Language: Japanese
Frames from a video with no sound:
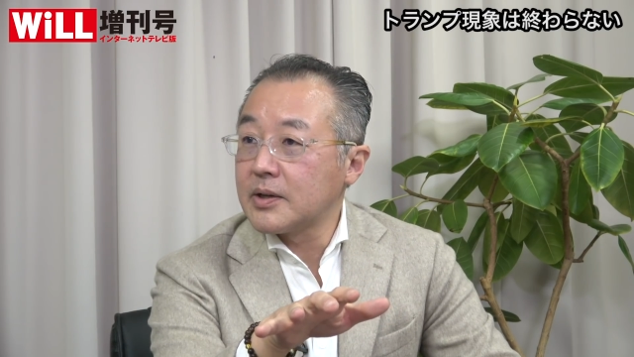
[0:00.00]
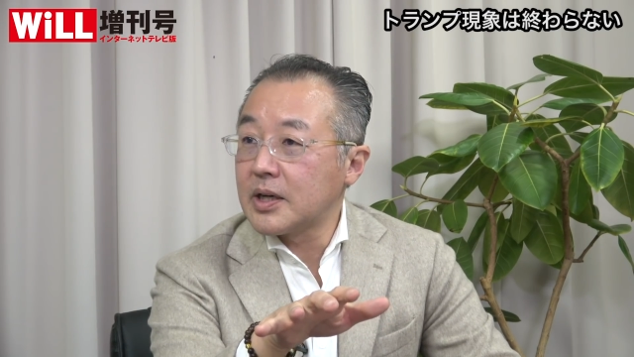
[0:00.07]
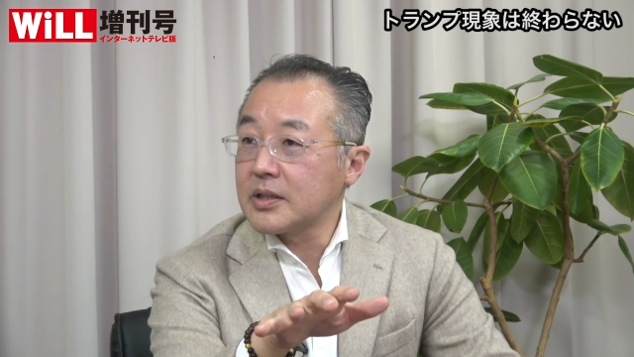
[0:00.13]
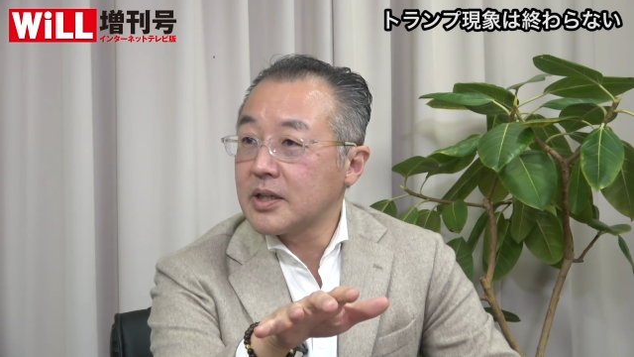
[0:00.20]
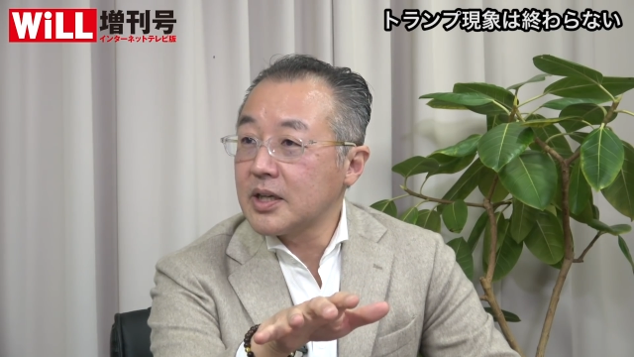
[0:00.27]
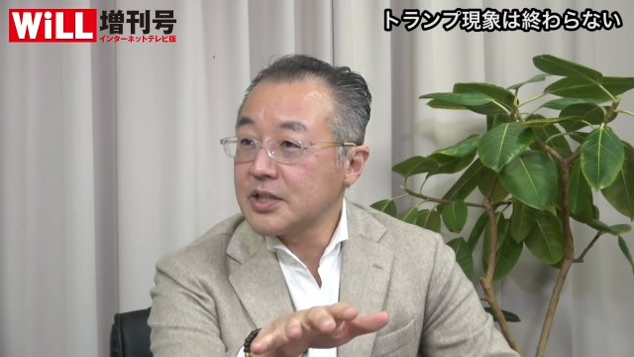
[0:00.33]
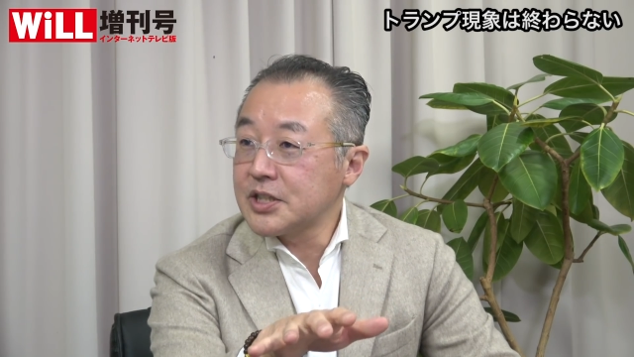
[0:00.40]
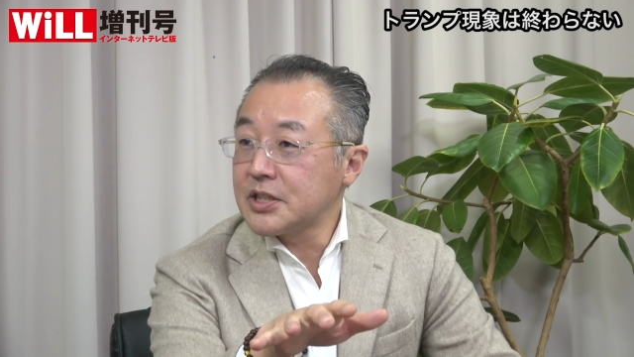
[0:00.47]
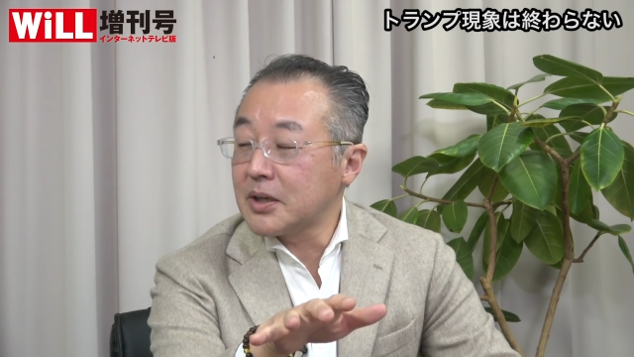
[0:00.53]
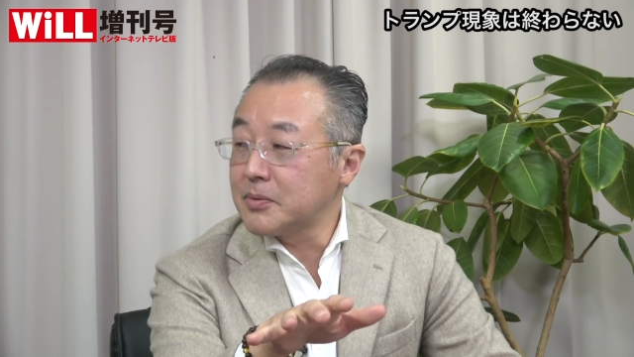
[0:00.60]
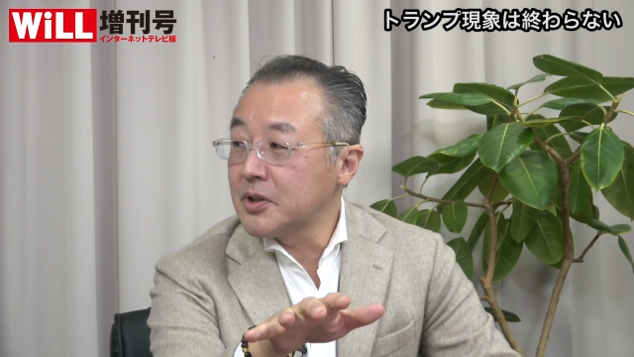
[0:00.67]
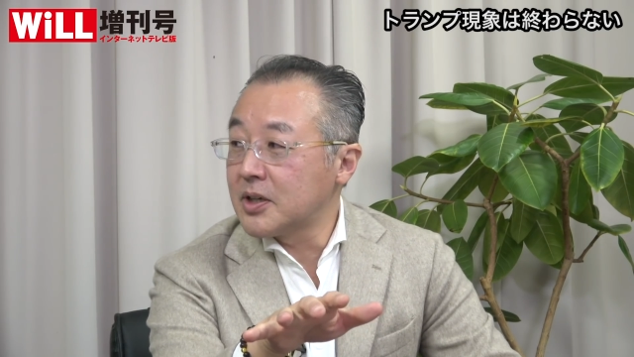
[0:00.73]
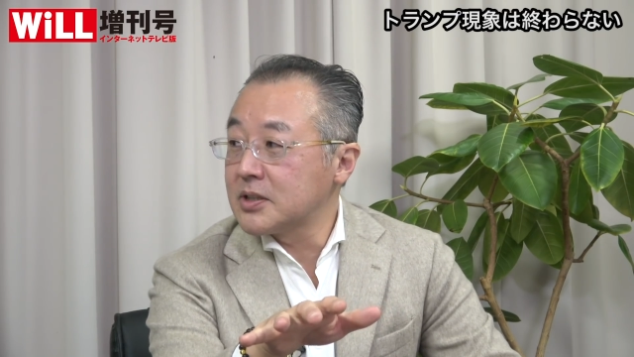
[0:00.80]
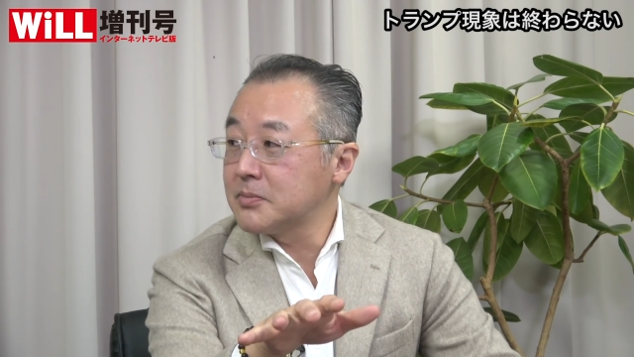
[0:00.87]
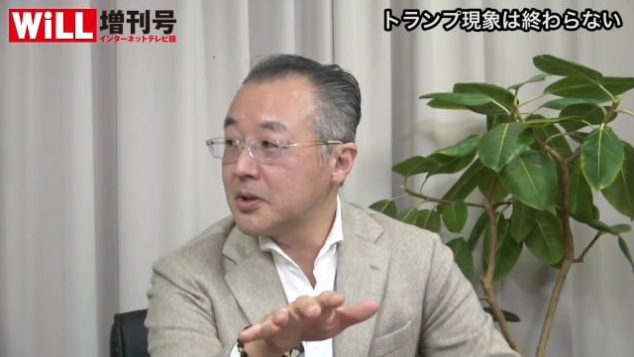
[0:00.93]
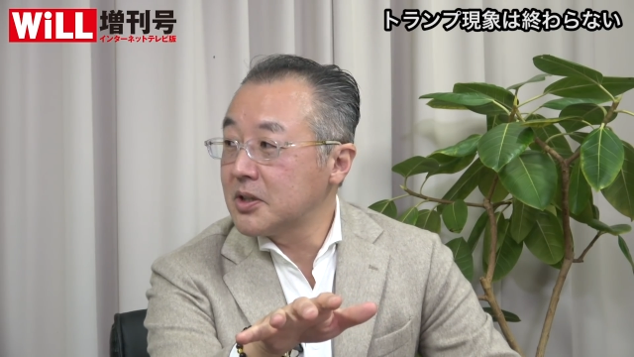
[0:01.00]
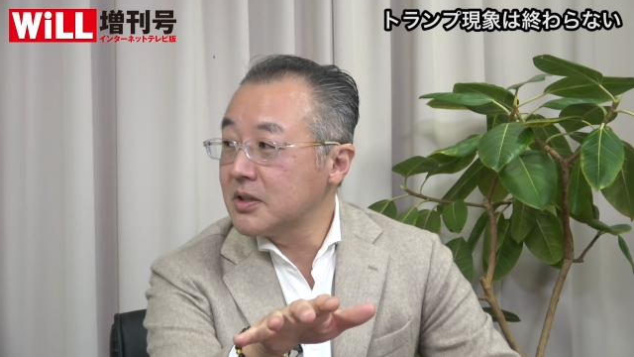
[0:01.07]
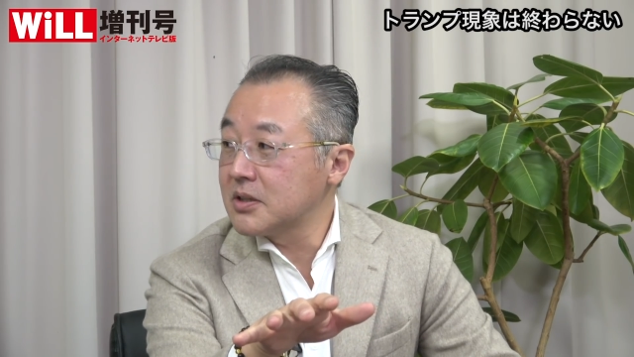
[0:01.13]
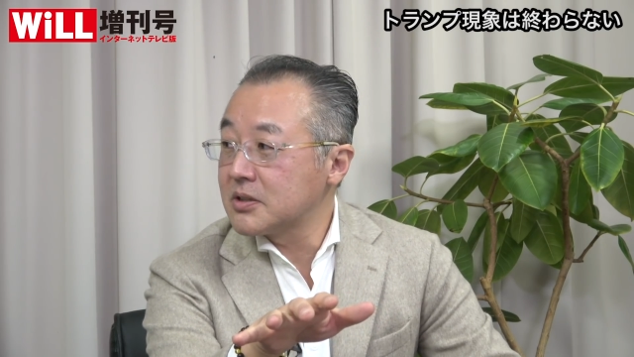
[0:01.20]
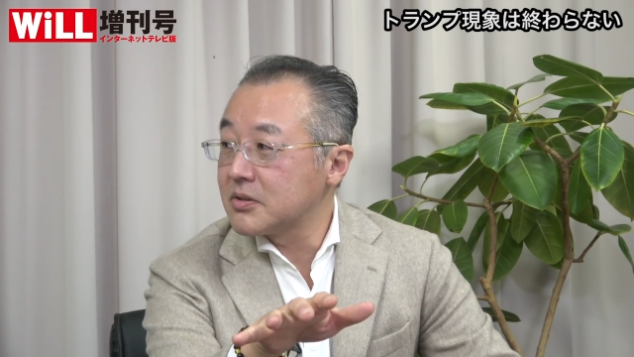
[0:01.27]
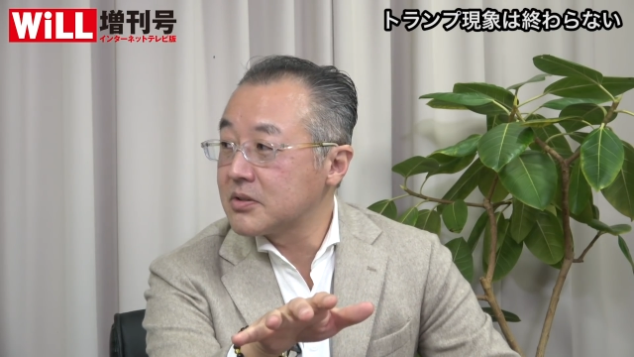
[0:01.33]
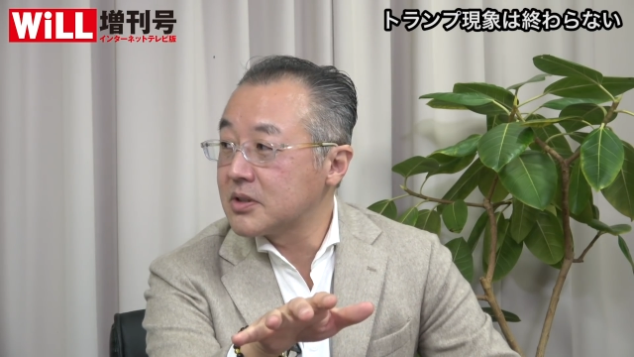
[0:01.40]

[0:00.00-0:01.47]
新しい旅の始まりですと